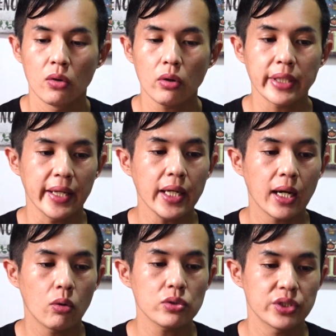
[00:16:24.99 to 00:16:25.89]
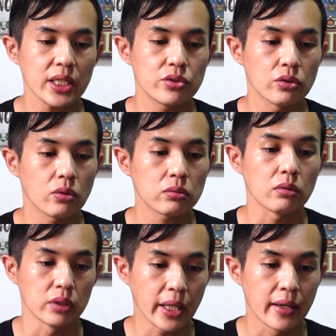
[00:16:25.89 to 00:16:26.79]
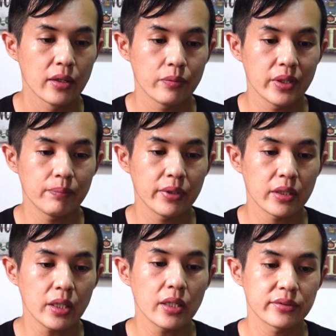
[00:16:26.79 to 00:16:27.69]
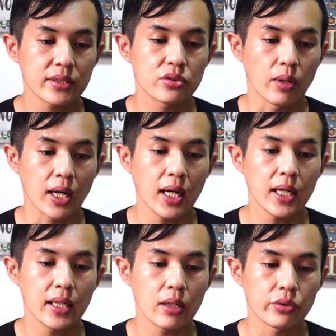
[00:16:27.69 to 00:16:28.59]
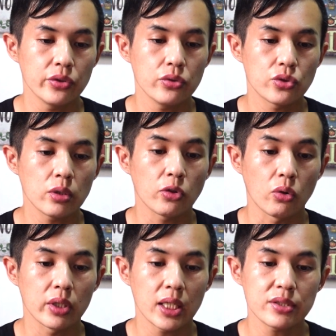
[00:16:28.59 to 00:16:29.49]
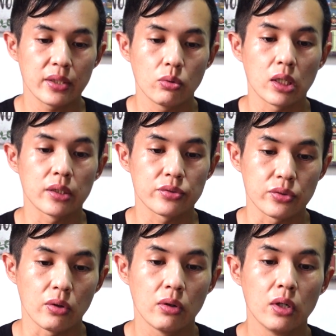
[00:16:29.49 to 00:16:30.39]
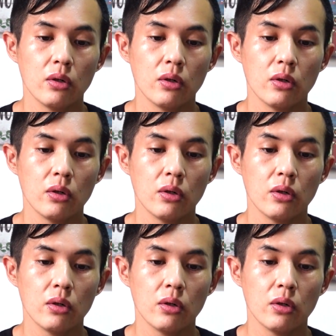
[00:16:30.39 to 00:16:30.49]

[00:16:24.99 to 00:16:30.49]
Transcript: ほいでえらこっちゃちゅうことでフィリピン警察は彼らの救助にも乗り出したようなんですよ